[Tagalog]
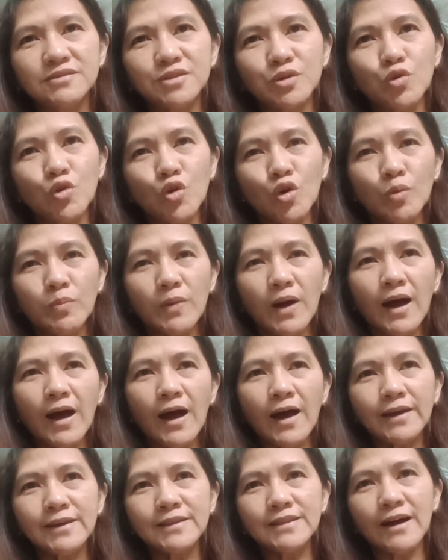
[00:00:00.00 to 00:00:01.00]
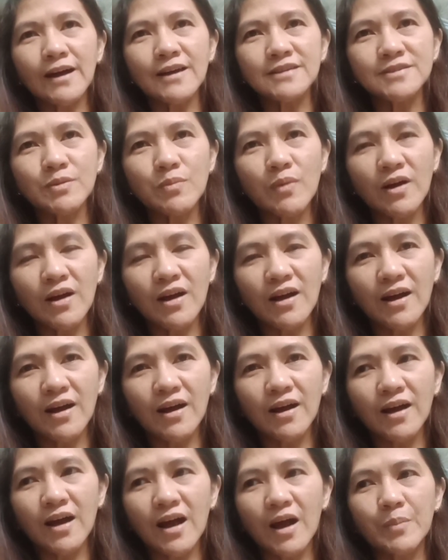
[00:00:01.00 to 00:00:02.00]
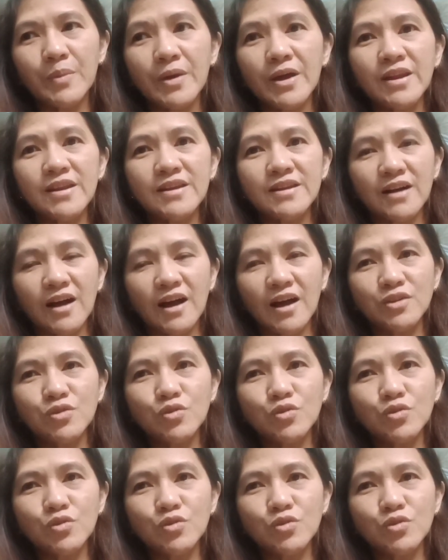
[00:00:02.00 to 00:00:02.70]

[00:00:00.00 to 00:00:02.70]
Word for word: siguro makakita ka sa mga Amerika,